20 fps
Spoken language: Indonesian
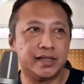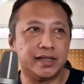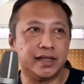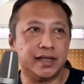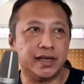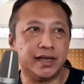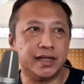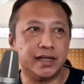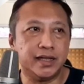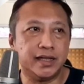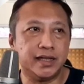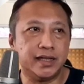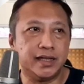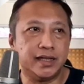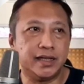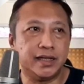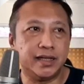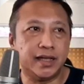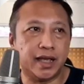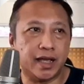
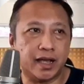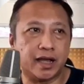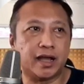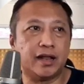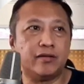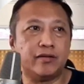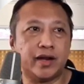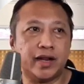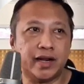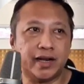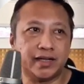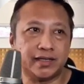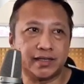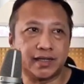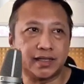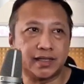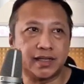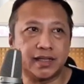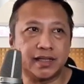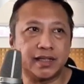Jadi ya kalau dari
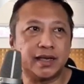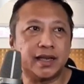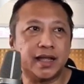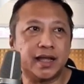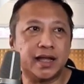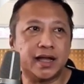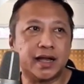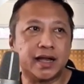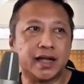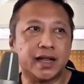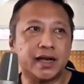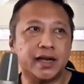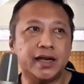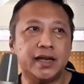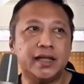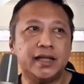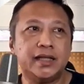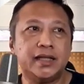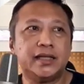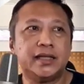restart nanti dia
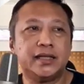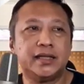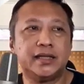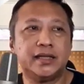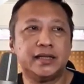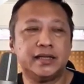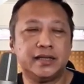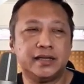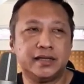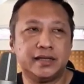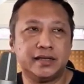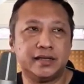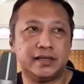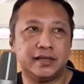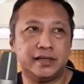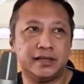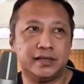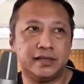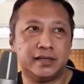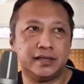akan ini
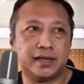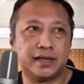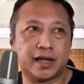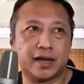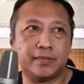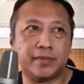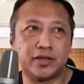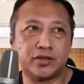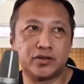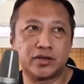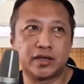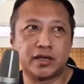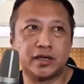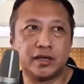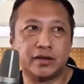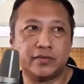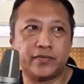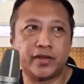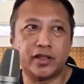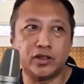uh, akan masuk
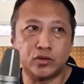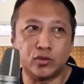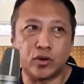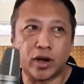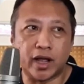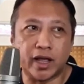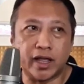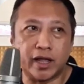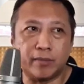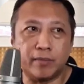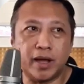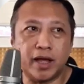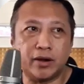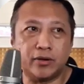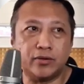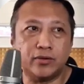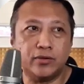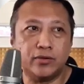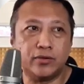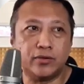ke Ventura yang
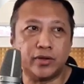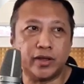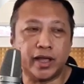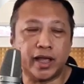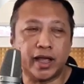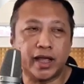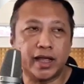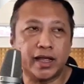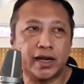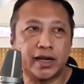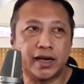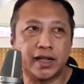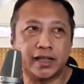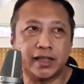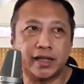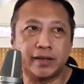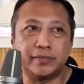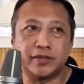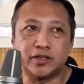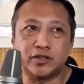baru ya.
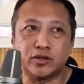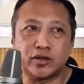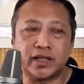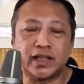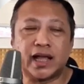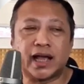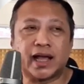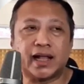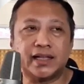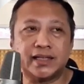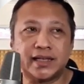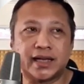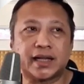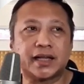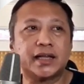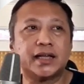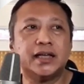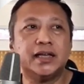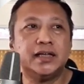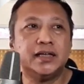Nanti habis itu kita akan
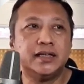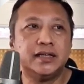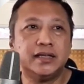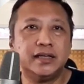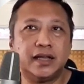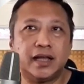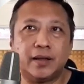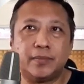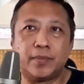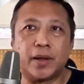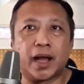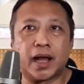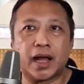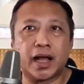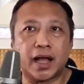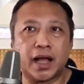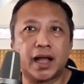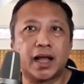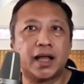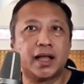cek
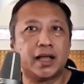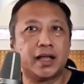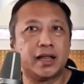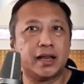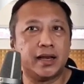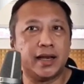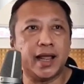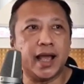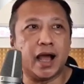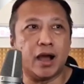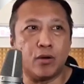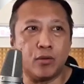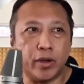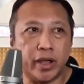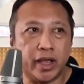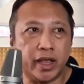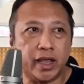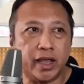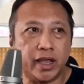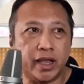apakah
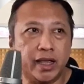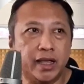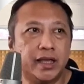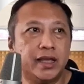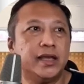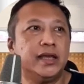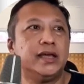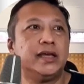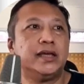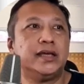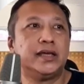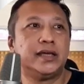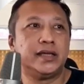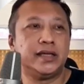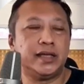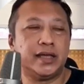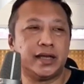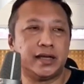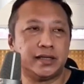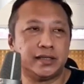DAW
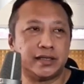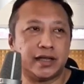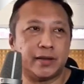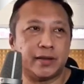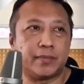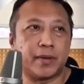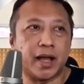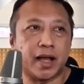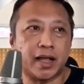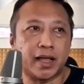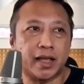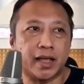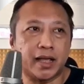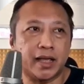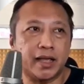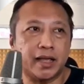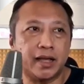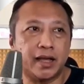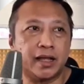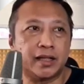yang saya
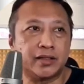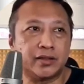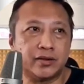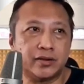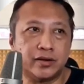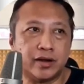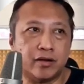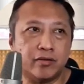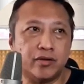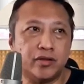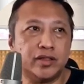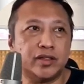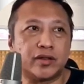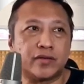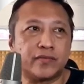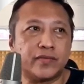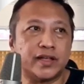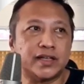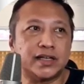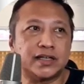pakai atau audio
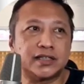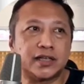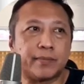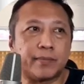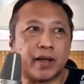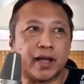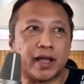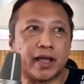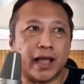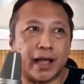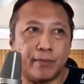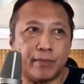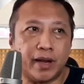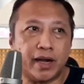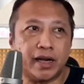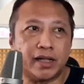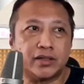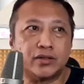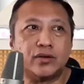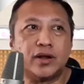interface yang saya pakai
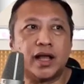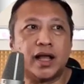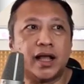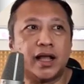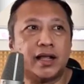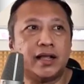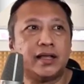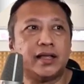aman atau enggak